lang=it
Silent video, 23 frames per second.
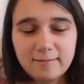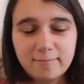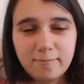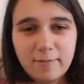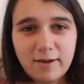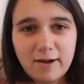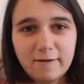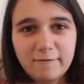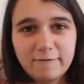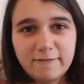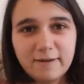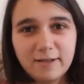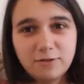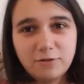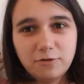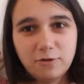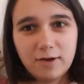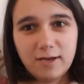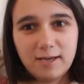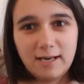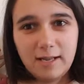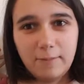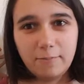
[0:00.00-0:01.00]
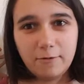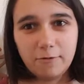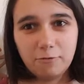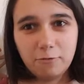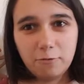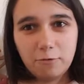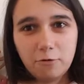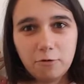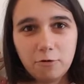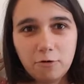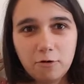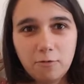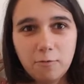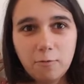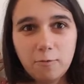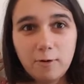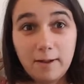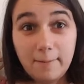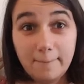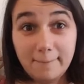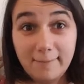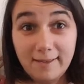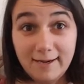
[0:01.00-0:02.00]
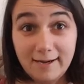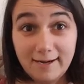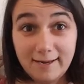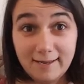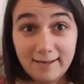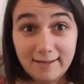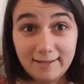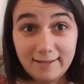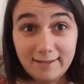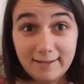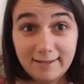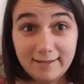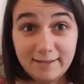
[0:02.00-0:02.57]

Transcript: per il fatto che ne producono comunque a miriade